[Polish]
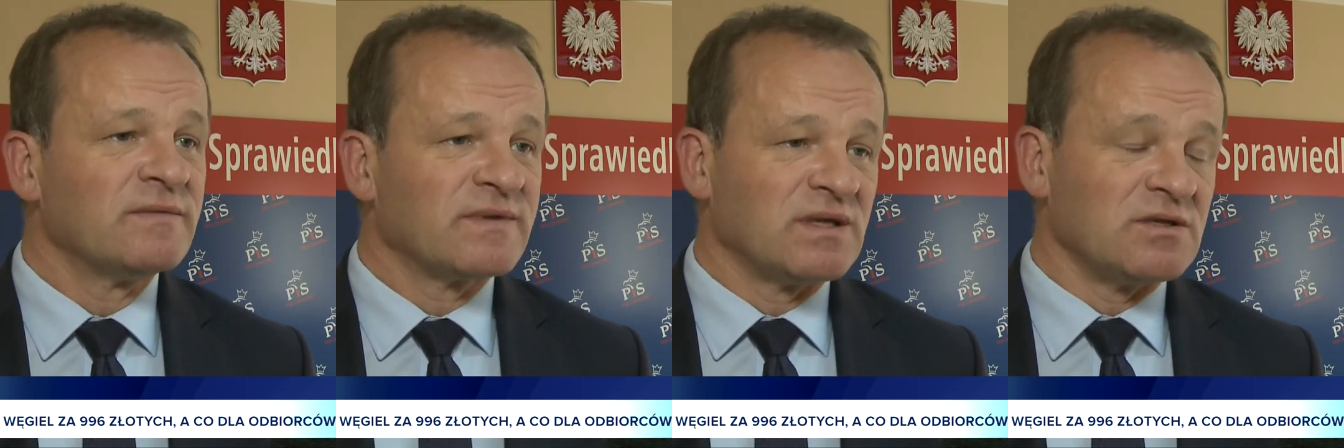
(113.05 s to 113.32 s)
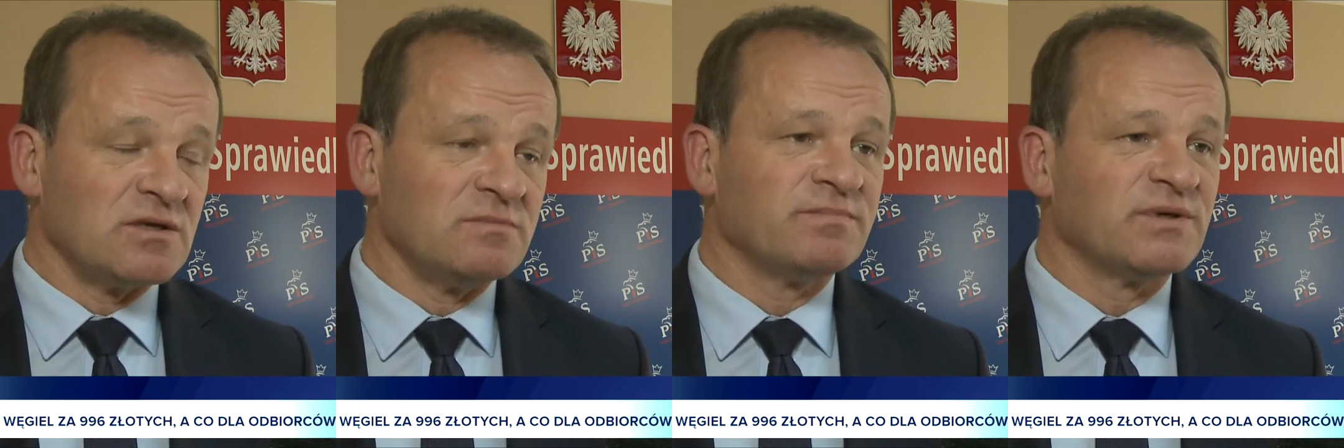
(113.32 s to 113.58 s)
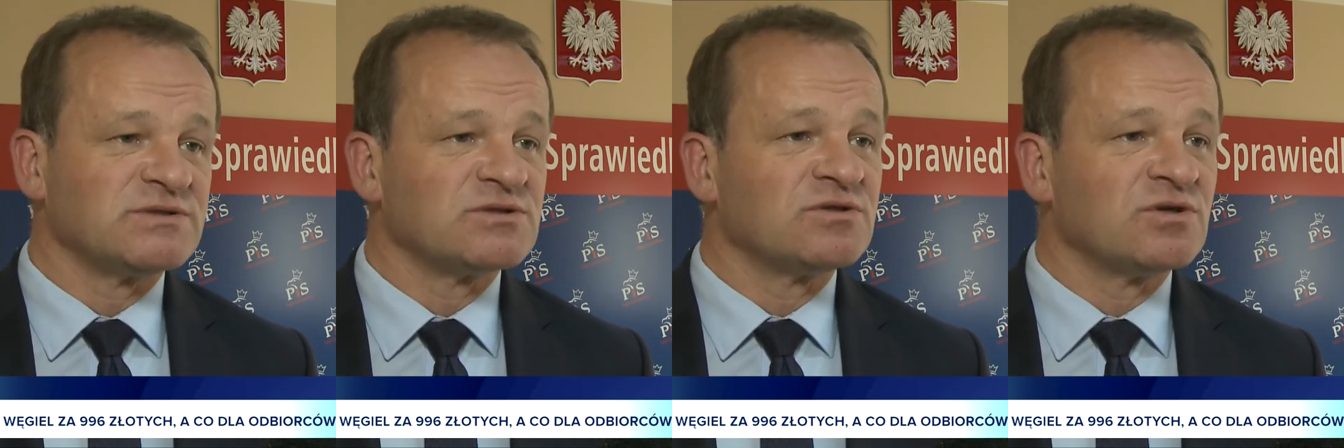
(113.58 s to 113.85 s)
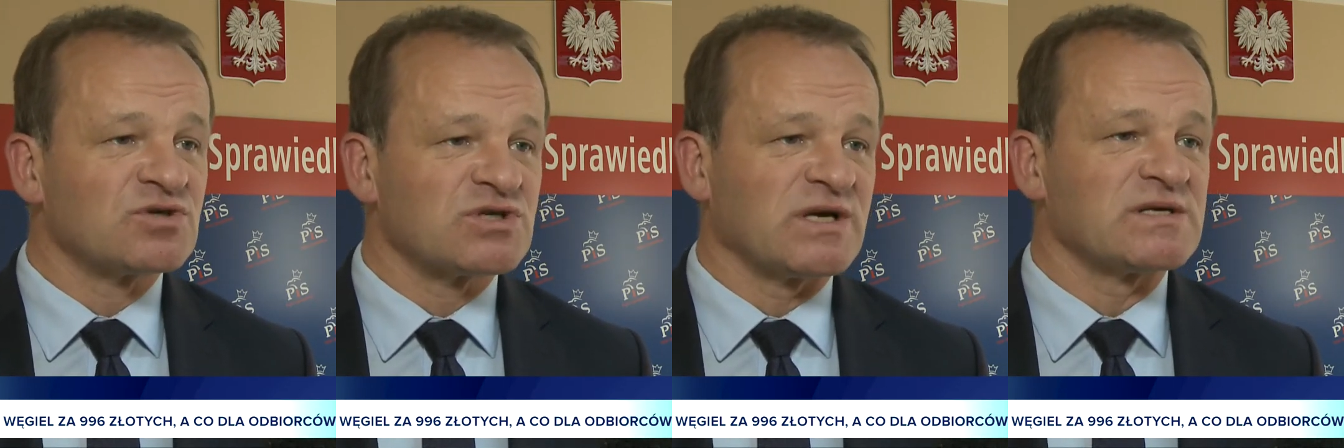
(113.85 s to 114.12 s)
ten import
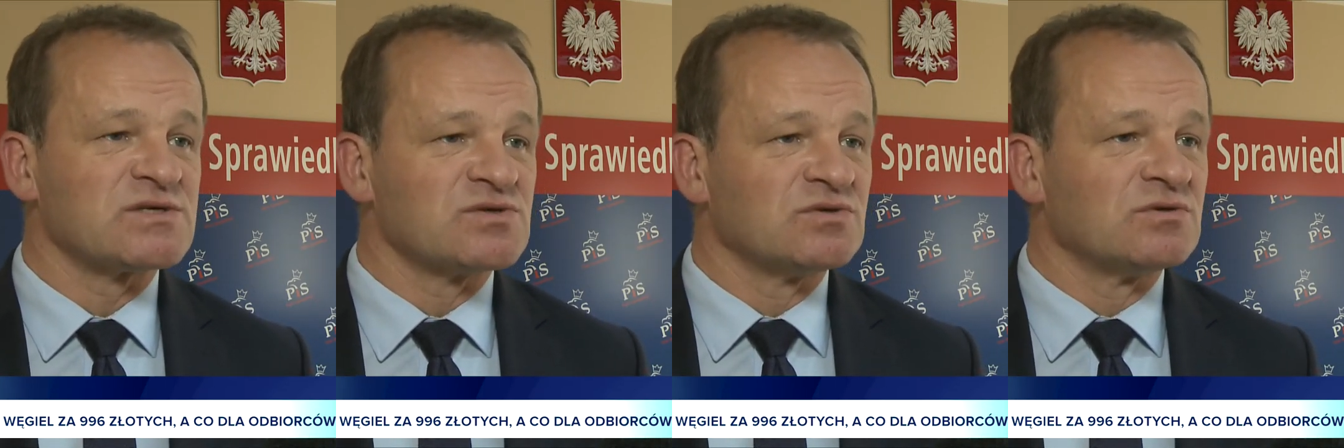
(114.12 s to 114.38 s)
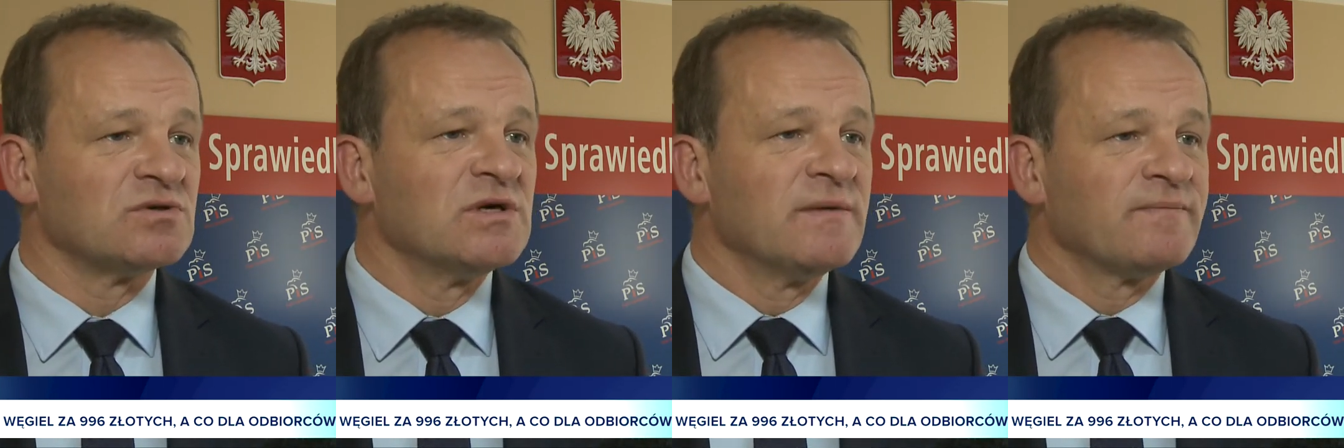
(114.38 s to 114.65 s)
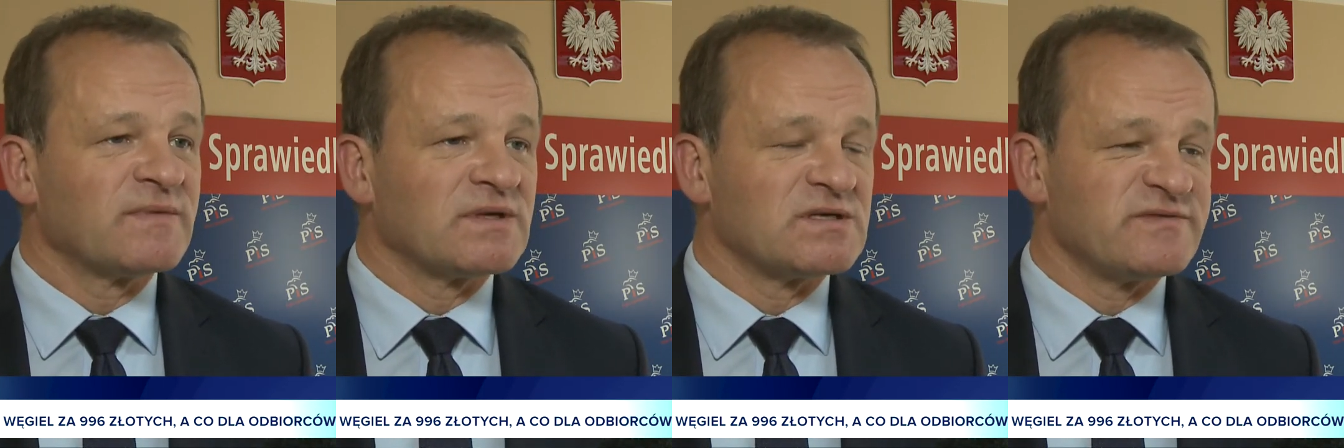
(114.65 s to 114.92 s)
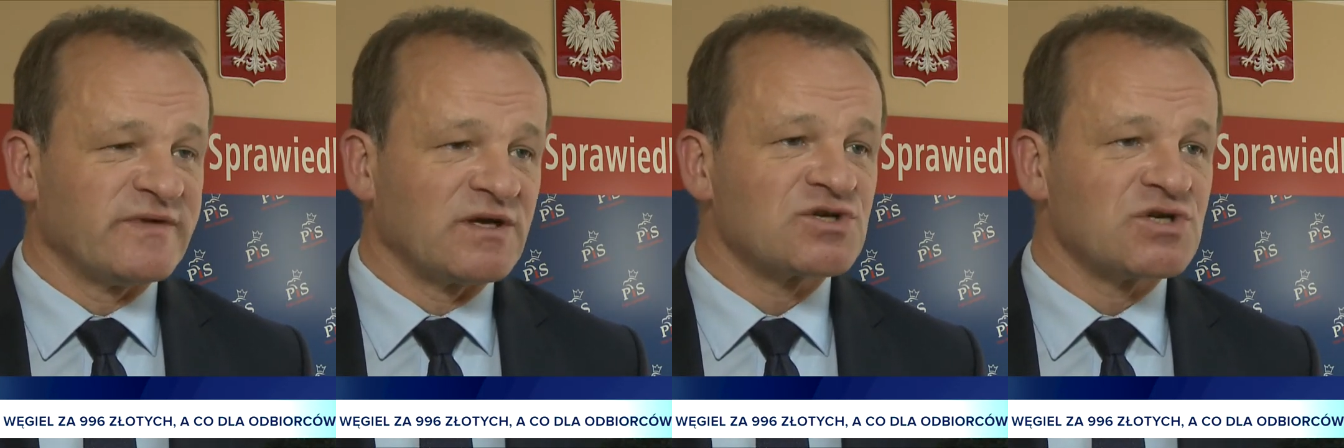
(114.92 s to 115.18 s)
do czasu
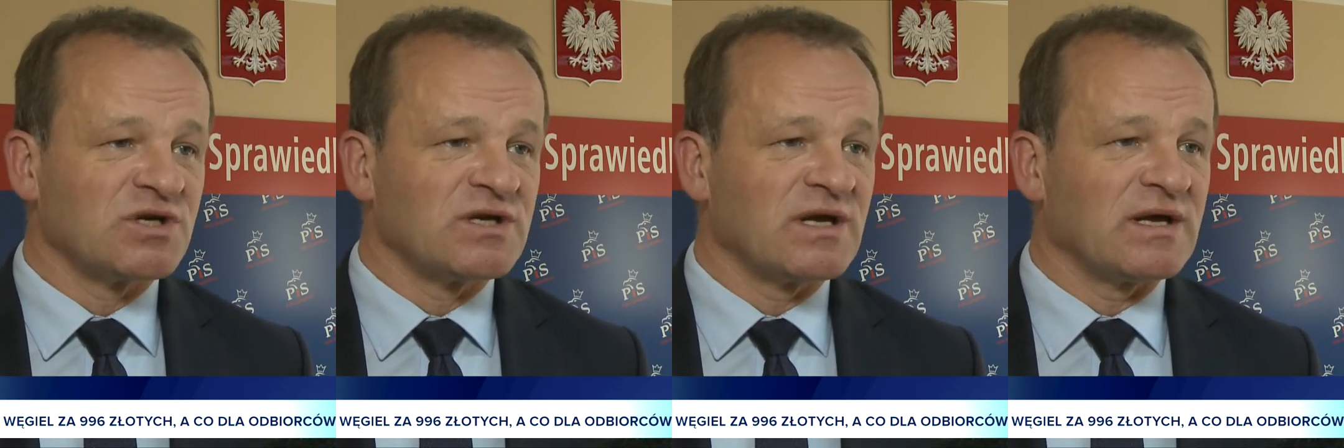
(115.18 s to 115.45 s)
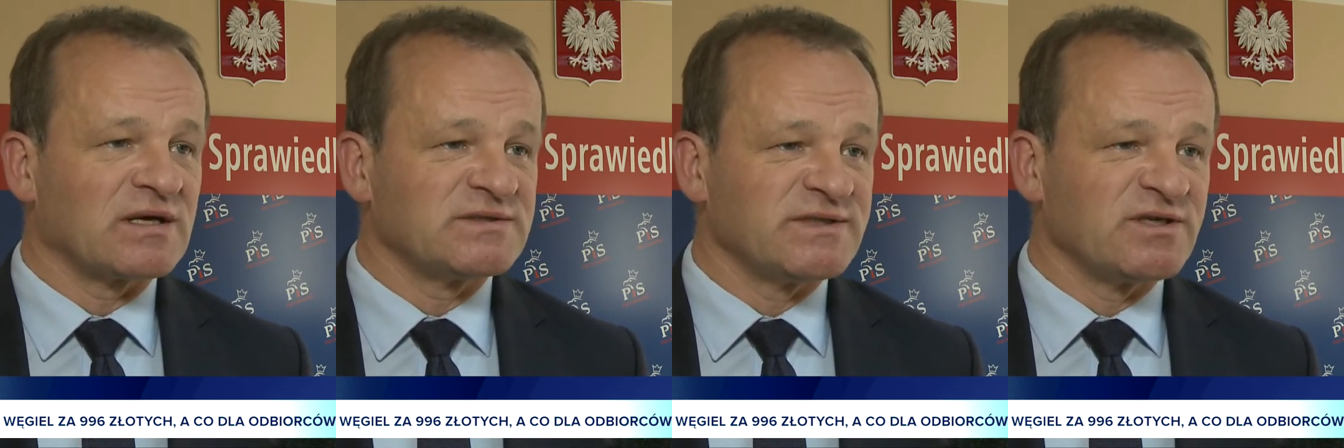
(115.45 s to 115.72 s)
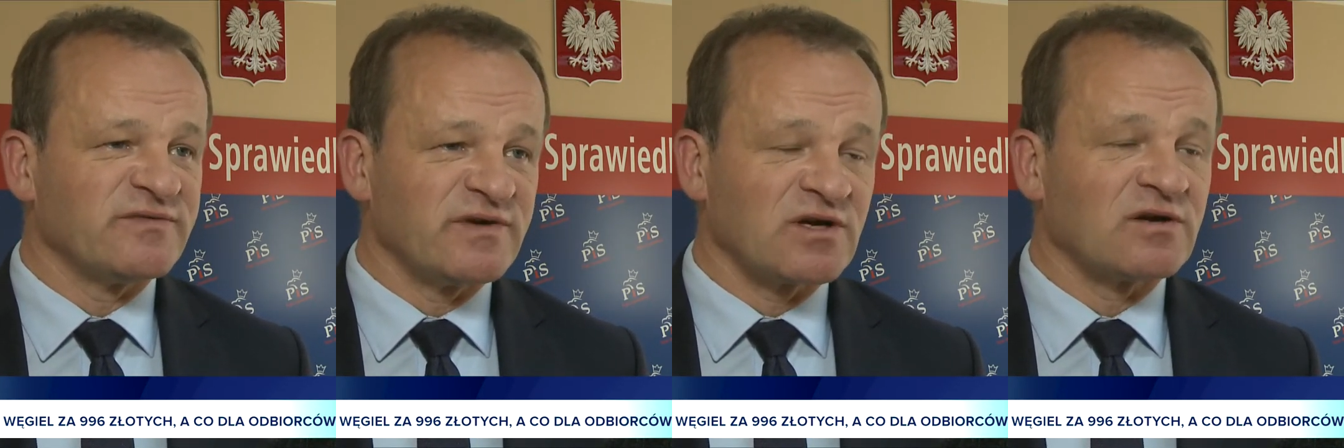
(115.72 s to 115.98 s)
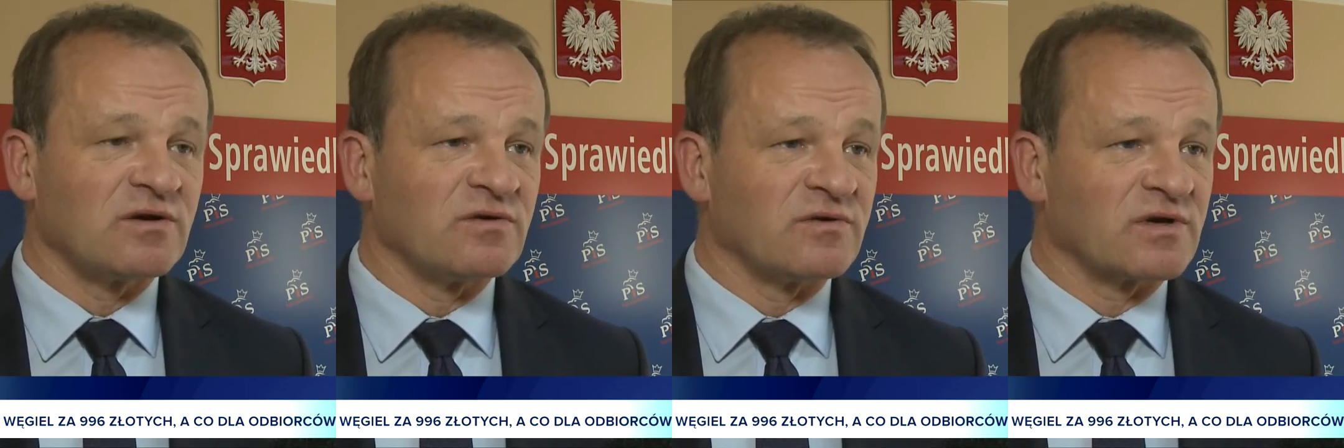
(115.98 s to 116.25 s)
zwiększenia
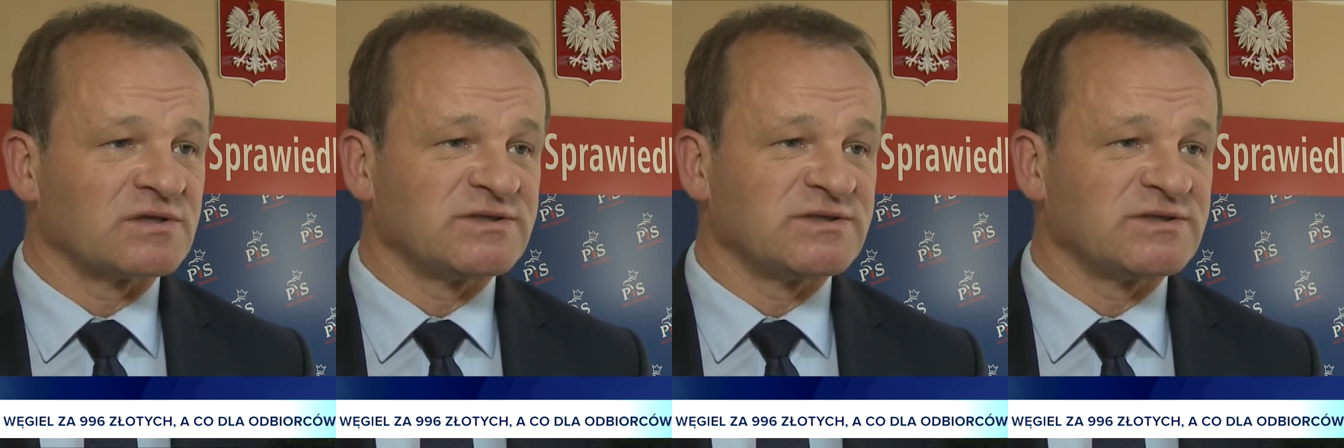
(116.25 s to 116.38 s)
krajowego,